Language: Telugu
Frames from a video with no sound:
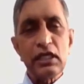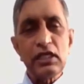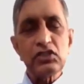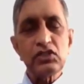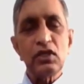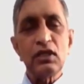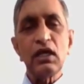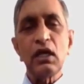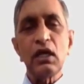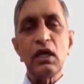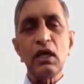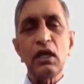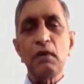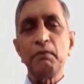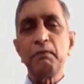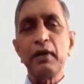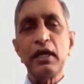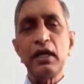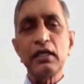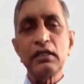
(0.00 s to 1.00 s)
ఈ దేశం
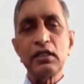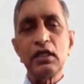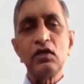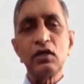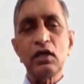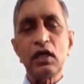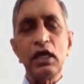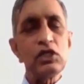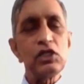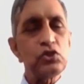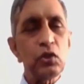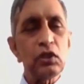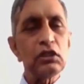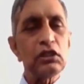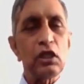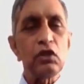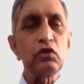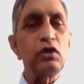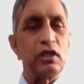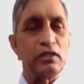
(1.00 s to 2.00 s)
డెబ్బై ఐదేళ్లు కలిసి
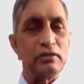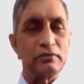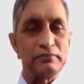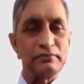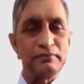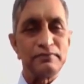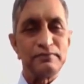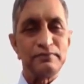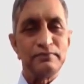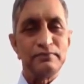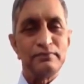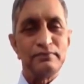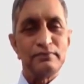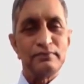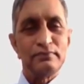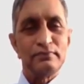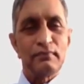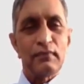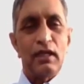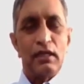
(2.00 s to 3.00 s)
ఉంటుంది అనుకోలేదు
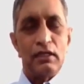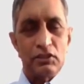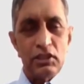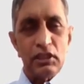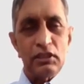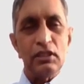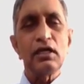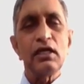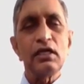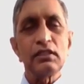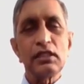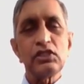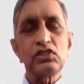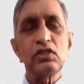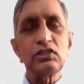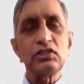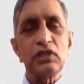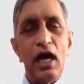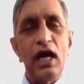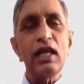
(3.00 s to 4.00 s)
ఖచ్చితంగా దేశం
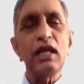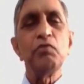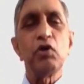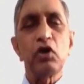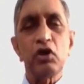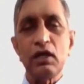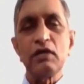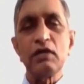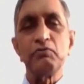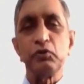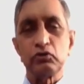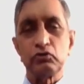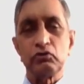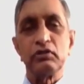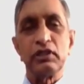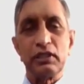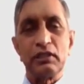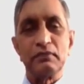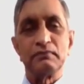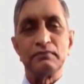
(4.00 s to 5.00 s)
చాలా
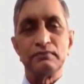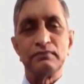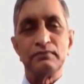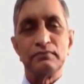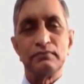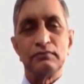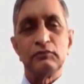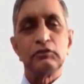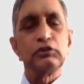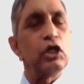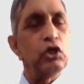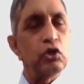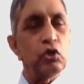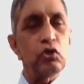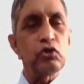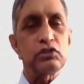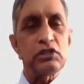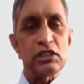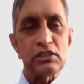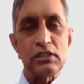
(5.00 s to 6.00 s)
మొక్కలైపోతుంది
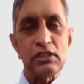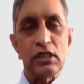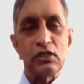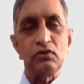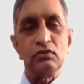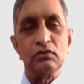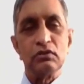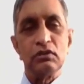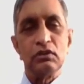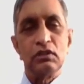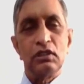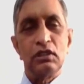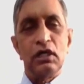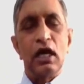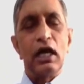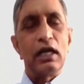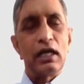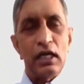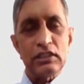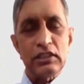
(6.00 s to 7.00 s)
తన్నుకు చేస్తారు
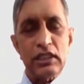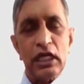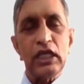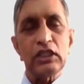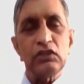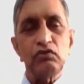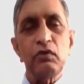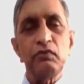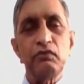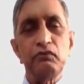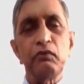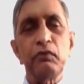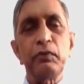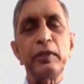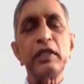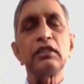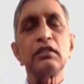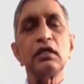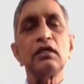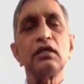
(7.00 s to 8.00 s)
అరాచకత్వం
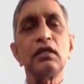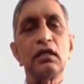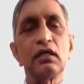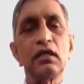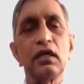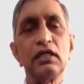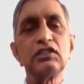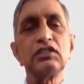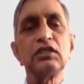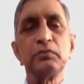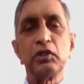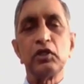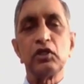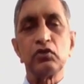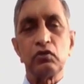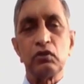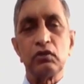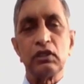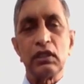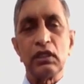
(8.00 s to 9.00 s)
విపరీతంగా రాజ్యం
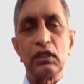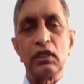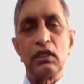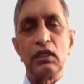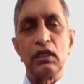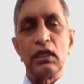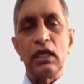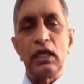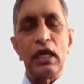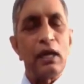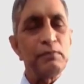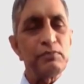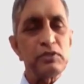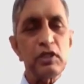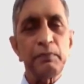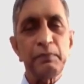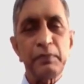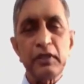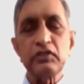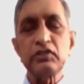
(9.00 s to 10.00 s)
మేలుతుంది
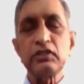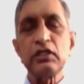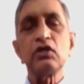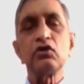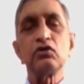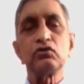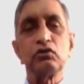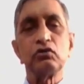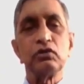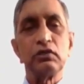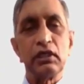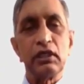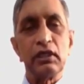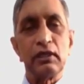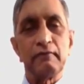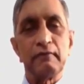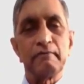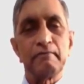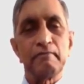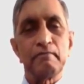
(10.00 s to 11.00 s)
హింస పెట్టేగుతుంది
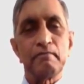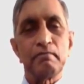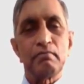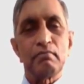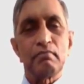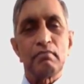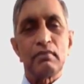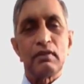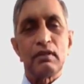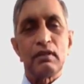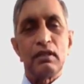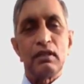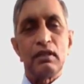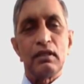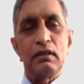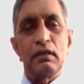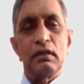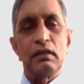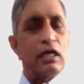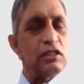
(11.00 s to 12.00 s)

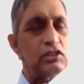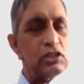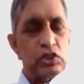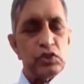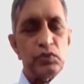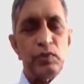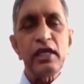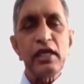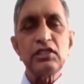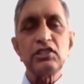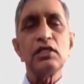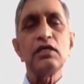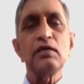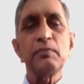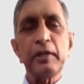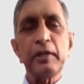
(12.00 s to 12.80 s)
అసలు స్వేచ్ఛ